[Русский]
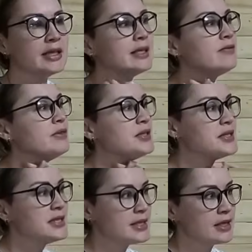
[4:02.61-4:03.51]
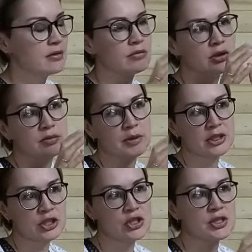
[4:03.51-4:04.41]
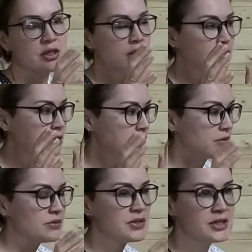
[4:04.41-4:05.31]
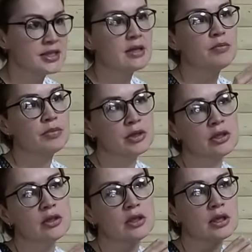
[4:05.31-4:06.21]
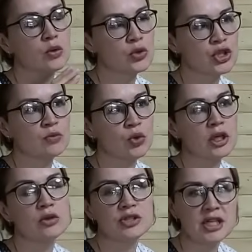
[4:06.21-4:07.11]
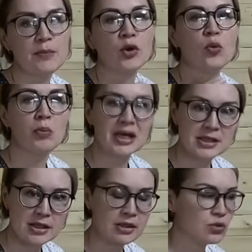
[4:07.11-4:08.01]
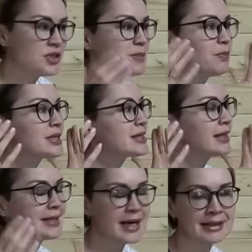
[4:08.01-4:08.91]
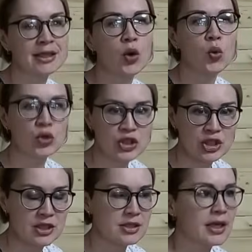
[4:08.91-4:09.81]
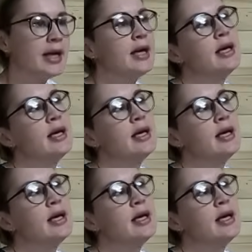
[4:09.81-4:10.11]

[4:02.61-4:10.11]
и везде, вот практически э, везде было очень много людей, покупателей, то есть постоянно очереди.